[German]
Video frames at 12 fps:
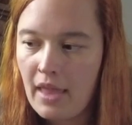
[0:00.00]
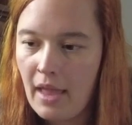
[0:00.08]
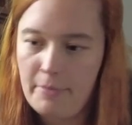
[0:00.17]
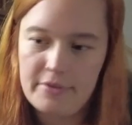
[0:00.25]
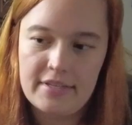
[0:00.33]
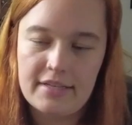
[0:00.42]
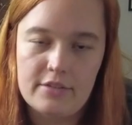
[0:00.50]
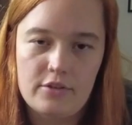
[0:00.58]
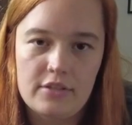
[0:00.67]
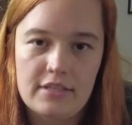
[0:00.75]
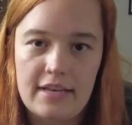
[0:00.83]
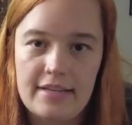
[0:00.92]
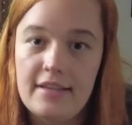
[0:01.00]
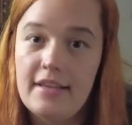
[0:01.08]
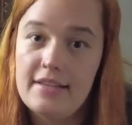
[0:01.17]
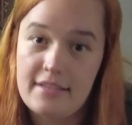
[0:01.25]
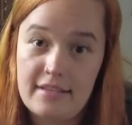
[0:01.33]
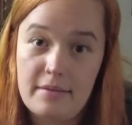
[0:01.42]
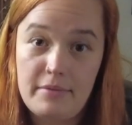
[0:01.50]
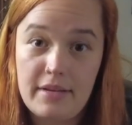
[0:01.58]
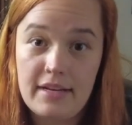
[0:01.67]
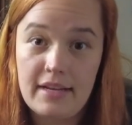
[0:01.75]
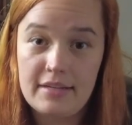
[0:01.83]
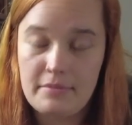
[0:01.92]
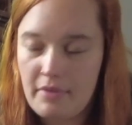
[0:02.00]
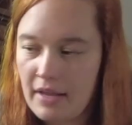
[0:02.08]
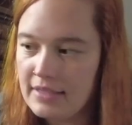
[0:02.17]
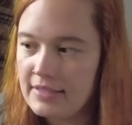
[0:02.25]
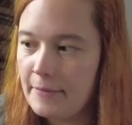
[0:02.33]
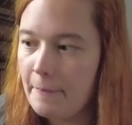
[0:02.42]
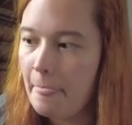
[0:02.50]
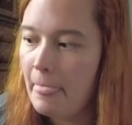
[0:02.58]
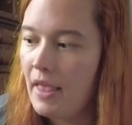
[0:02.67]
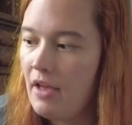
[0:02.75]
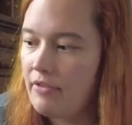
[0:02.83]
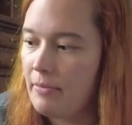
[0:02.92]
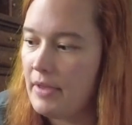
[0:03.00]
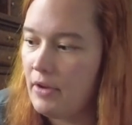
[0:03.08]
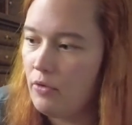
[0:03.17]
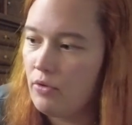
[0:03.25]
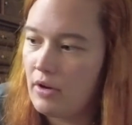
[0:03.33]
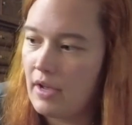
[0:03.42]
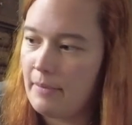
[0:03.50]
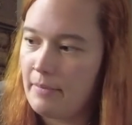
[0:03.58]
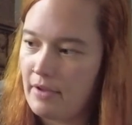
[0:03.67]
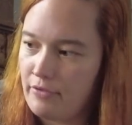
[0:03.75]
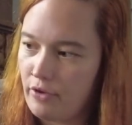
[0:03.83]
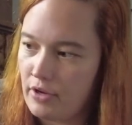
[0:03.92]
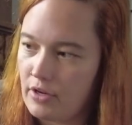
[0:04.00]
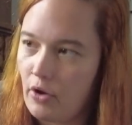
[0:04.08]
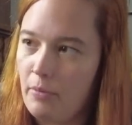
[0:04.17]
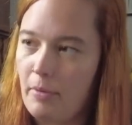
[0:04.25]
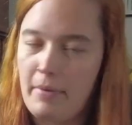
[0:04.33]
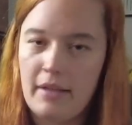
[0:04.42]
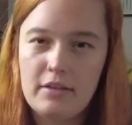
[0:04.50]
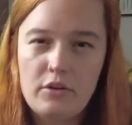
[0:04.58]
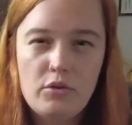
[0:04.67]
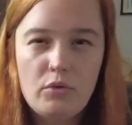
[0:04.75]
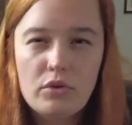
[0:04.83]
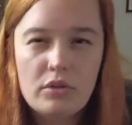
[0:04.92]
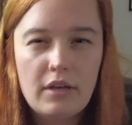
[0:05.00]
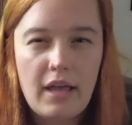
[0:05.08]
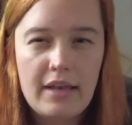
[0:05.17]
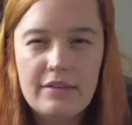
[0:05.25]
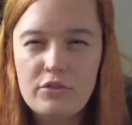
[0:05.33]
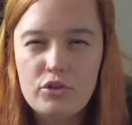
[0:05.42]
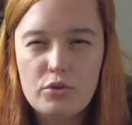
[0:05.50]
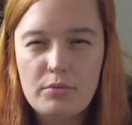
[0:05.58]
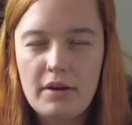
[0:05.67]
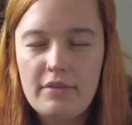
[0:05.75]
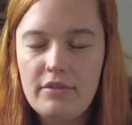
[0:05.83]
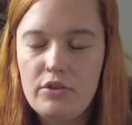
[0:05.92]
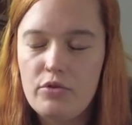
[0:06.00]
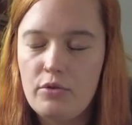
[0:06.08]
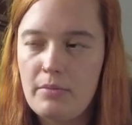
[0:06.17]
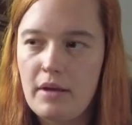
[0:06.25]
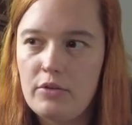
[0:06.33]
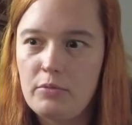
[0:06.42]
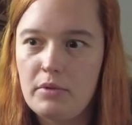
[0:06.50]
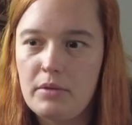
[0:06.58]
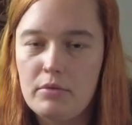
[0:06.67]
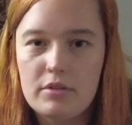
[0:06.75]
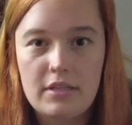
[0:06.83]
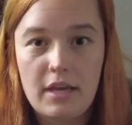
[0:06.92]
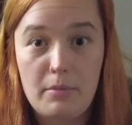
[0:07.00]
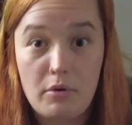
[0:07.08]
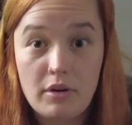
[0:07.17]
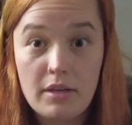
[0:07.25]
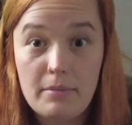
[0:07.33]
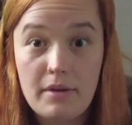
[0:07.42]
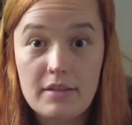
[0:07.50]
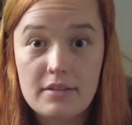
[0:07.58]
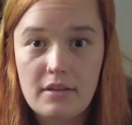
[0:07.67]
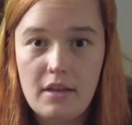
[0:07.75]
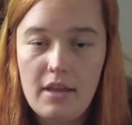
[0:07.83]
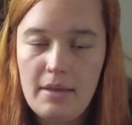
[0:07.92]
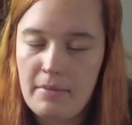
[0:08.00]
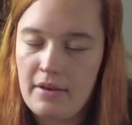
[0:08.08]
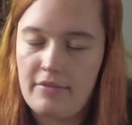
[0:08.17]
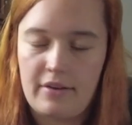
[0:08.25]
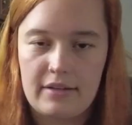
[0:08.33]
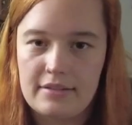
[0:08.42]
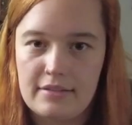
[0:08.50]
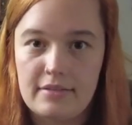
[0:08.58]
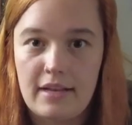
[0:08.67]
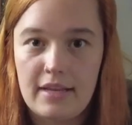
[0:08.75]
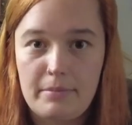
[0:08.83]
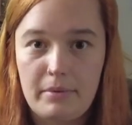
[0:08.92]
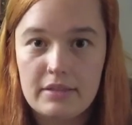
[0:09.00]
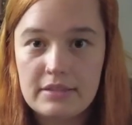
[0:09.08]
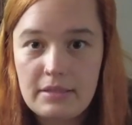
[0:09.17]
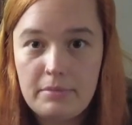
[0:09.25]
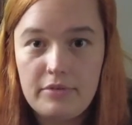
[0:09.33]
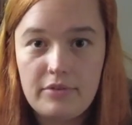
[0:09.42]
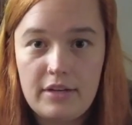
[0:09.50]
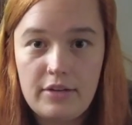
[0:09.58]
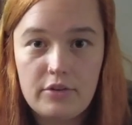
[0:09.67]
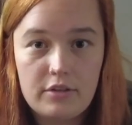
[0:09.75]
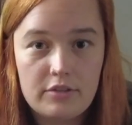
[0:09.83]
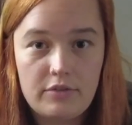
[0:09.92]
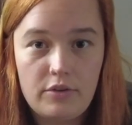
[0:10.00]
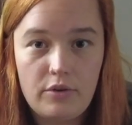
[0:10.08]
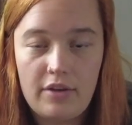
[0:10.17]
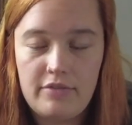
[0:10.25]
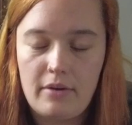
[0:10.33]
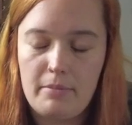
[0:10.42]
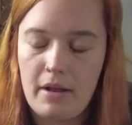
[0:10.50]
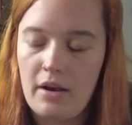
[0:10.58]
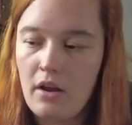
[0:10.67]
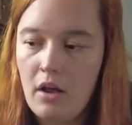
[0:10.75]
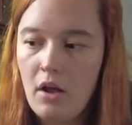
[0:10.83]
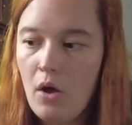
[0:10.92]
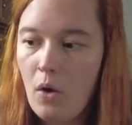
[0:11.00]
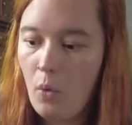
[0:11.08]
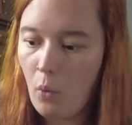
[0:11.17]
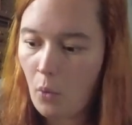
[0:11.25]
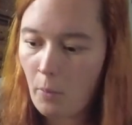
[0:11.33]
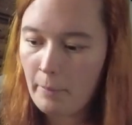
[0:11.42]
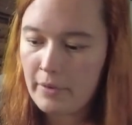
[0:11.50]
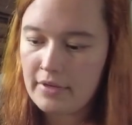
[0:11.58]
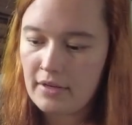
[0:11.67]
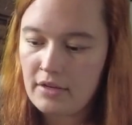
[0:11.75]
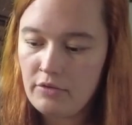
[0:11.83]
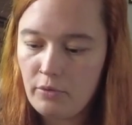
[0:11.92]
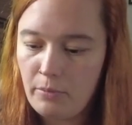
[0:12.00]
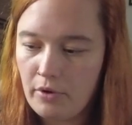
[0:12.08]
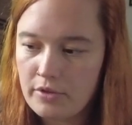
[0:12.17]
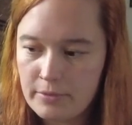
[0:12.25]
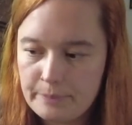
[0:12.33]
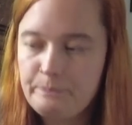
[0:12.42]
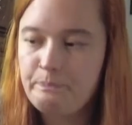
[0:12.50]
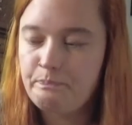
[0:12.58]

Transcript: Aber wie gesagt, ansonsten eine sehr, sehr pflegeleichte Pflanze. Vermehrung ähm, erfolgt auch über Blattknoten. Da hatten wir schon mal ein Video gemacht über die Monstera Monkey Mask. Im Endeffekt ist das, das gleiche Prinzip. Ich verlinke euch das Video einfach mal oben in der Infobox.